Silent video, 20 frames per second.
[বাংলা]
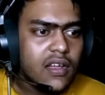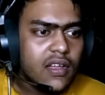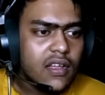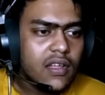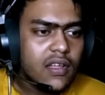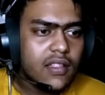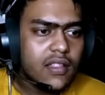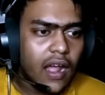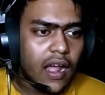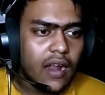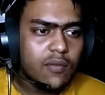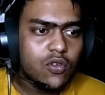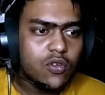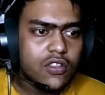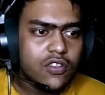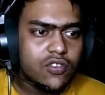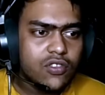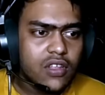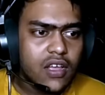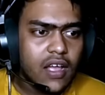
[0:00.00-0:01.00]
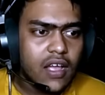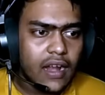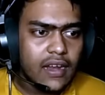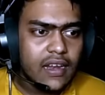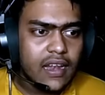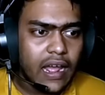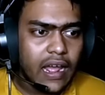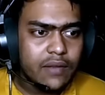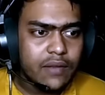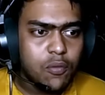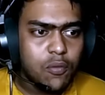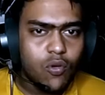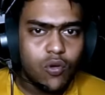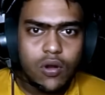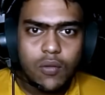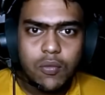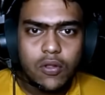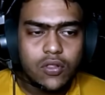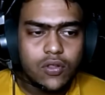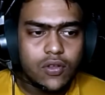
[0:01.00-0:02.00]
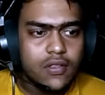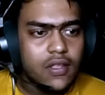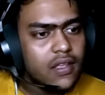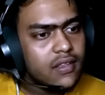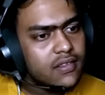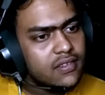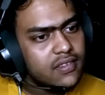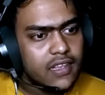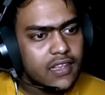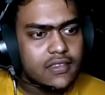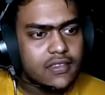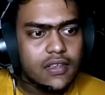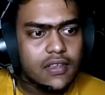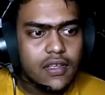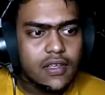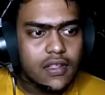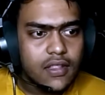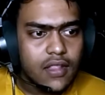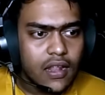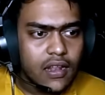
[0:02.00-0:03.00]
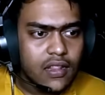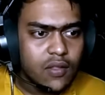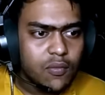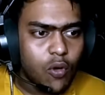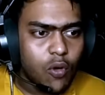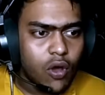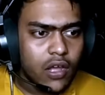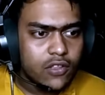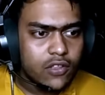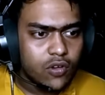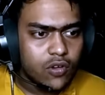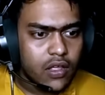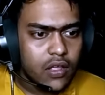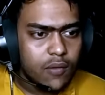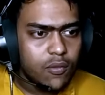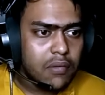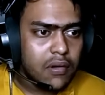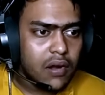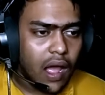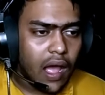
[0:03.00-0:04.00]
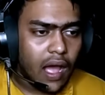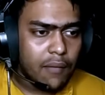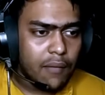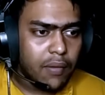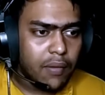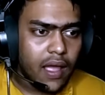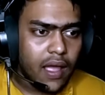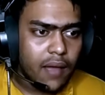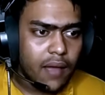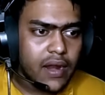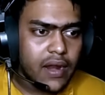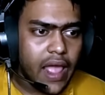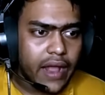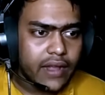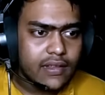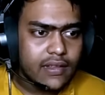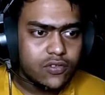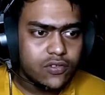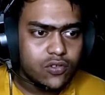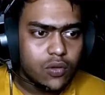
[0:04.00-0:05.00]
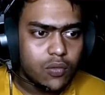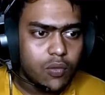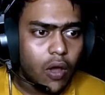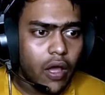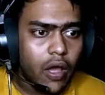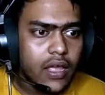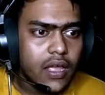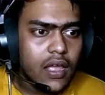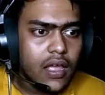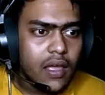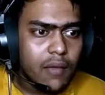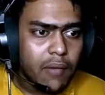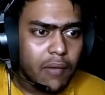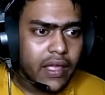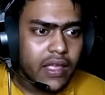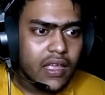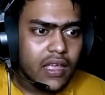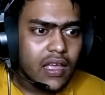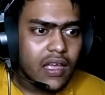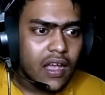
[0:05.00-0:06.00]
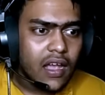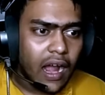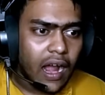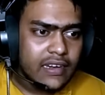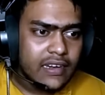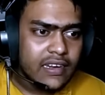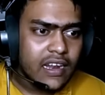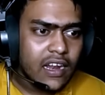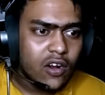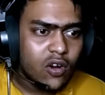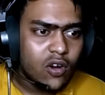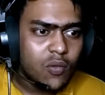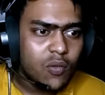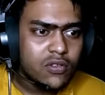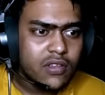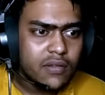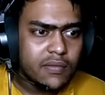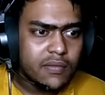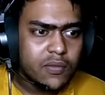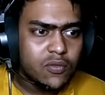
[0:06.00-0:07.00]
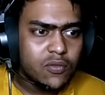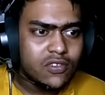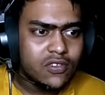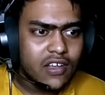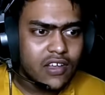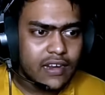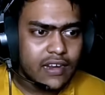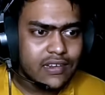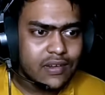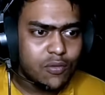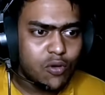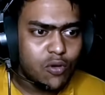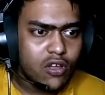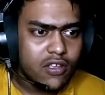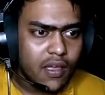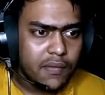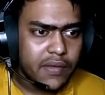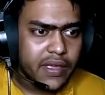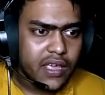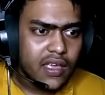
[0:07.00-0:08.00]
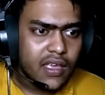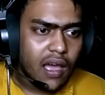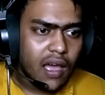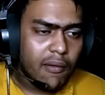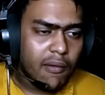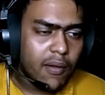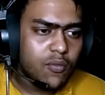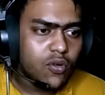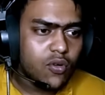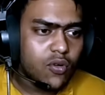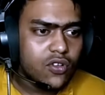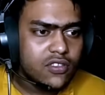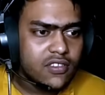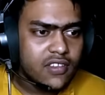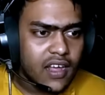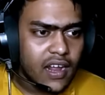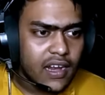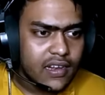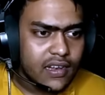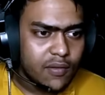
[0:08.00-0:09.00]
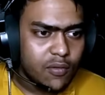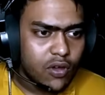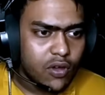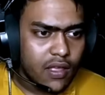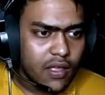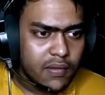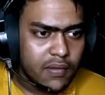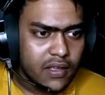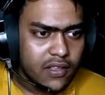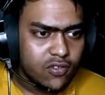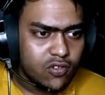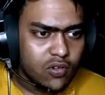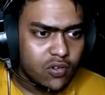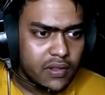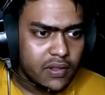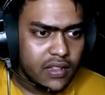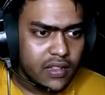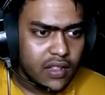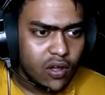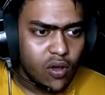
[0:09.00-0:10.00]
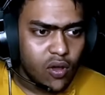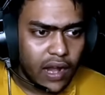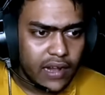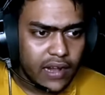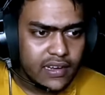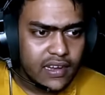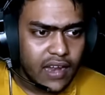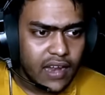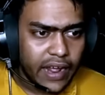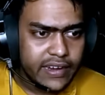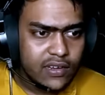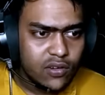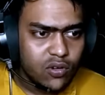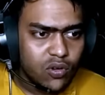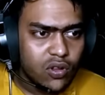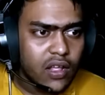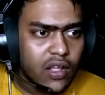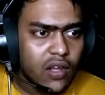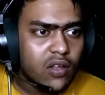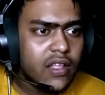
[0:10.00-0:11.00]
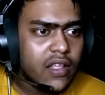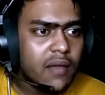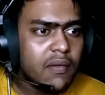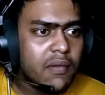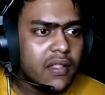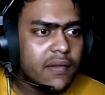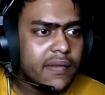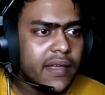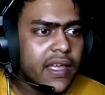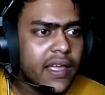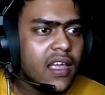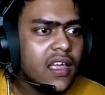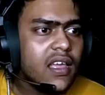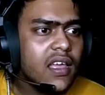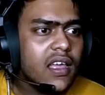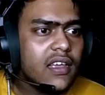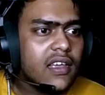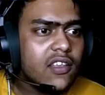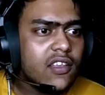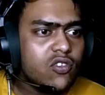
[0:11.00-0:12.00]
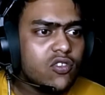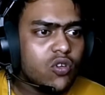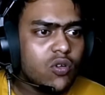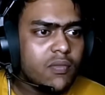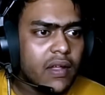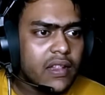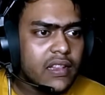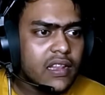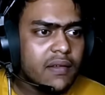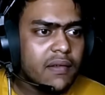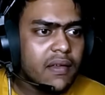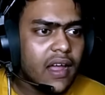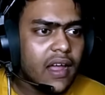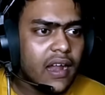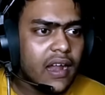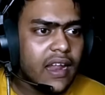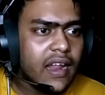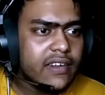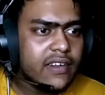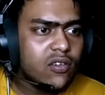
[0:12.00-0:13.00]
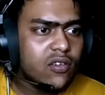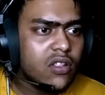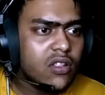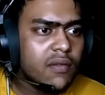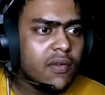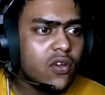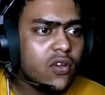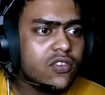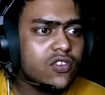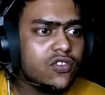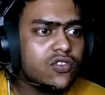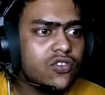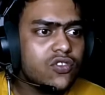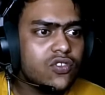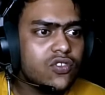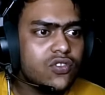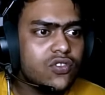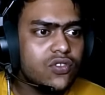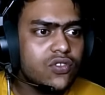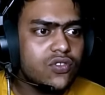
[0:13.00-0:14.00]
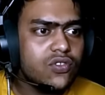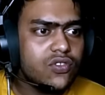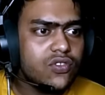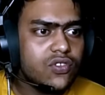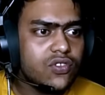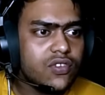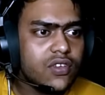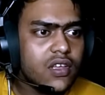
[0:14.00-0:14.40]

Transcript: তার মধ্যে যদি গাড়ির লাইট পুক করে বন্ধ হয়ে যায় শেষ তাহলে তো ভোগেই চলে যাবো আর ভাই আমার একটাই শুধু ভয় ভাই গাড়ির এরকম হচ্ছে আমার মনে হচ্ছে গাড়িটা ভোগে যাবে আমার মনে হচ্ছে গাড়িটা ভোগে যাবে কিছুক্ষণ বাদে দেখো গাড়ির লাইটগুলো দেখো দেখবে দেখবে কিছুক্ষণ বাদে দেখবে গাড়ির লাইটগুলো দেখবে ওই যে ওই যে ওই যে ওই যে ওই যে ওই যে